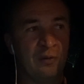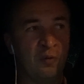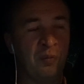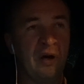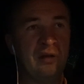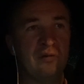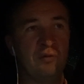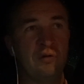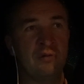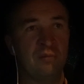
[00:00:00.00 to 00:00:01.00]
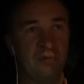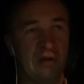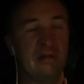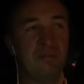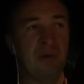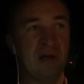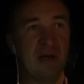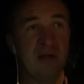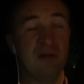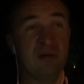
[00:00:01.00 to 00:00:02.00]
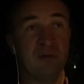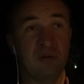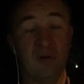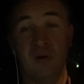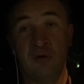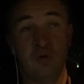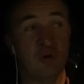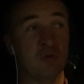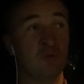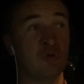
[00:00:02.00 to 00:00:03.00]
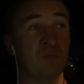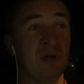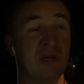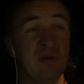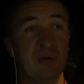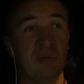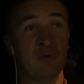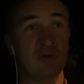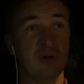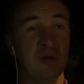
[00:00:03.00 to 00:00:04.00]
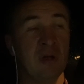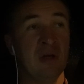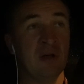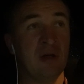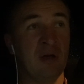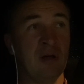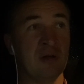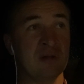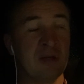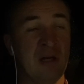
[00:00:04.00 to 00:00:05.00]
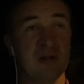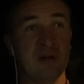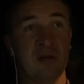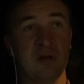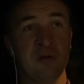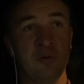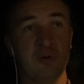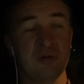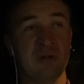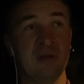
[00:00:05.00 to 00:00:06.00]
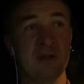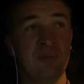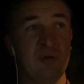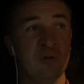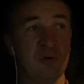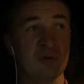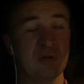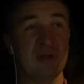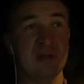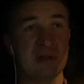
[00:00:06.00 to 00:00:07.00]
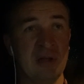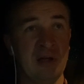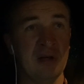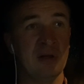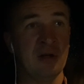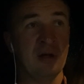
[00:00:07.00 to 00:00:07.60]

упахиваюсь, надо пахать, еще раз нужно пахать, потому что а, стоят грандиозные, амбициозные цели,